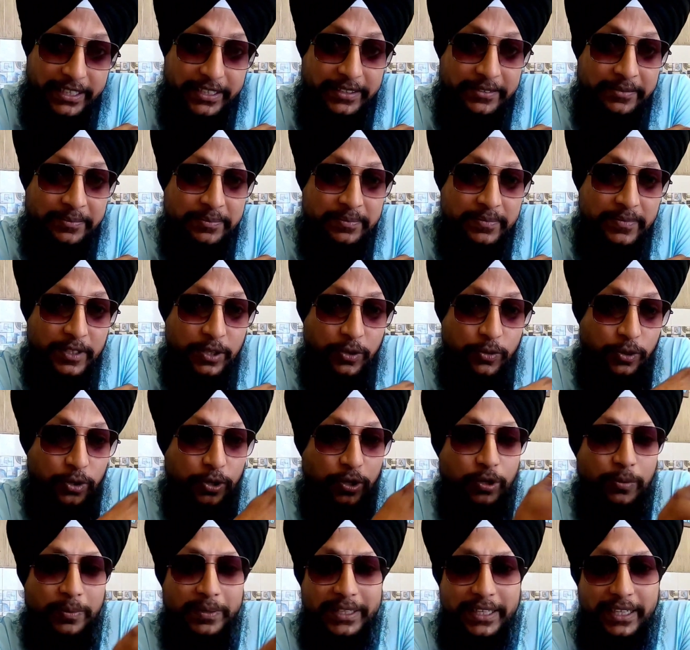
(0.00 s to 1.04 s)
नहीं कोई
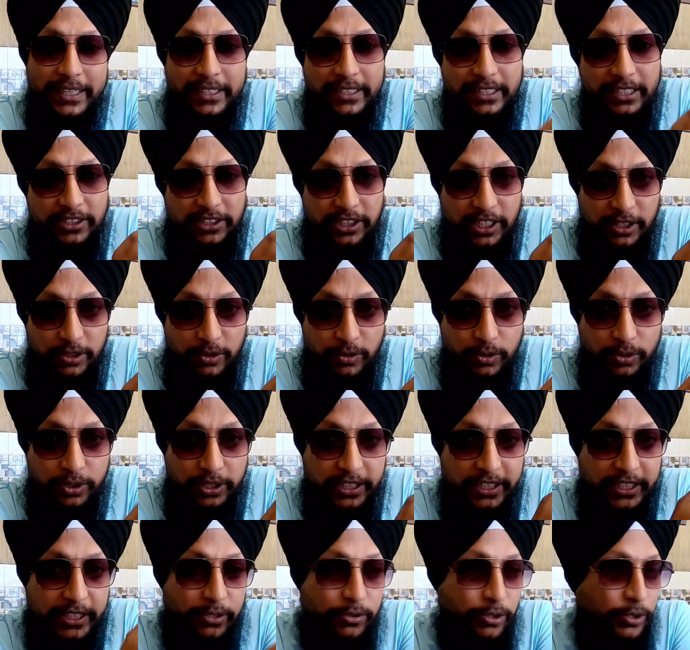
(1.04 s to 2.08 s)
लोग बता रहे थे चालू हो
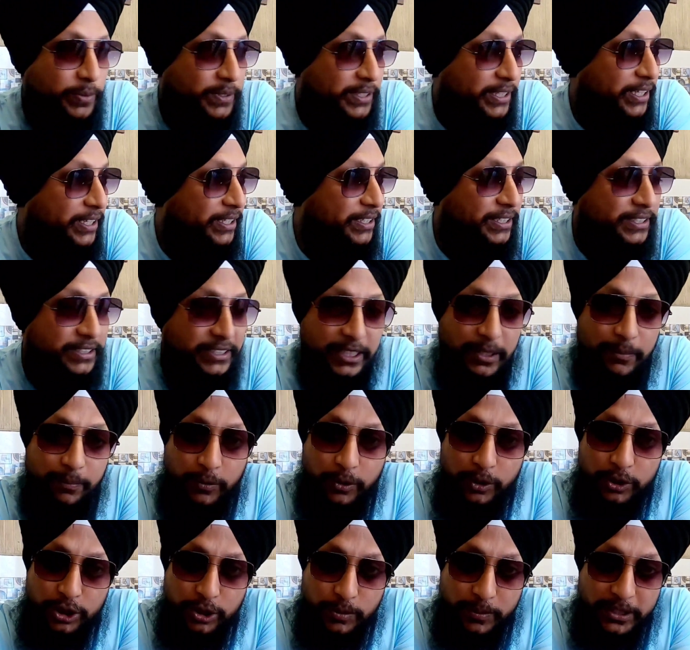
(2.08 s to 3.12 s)
गई है कोई बता रहे थे सिर्फ
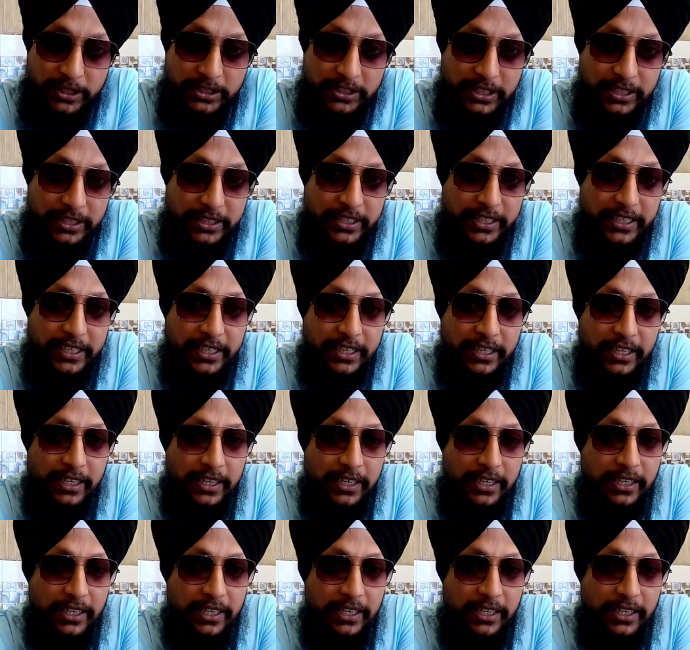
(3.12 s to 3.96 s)
पोस्ट पेड चलती है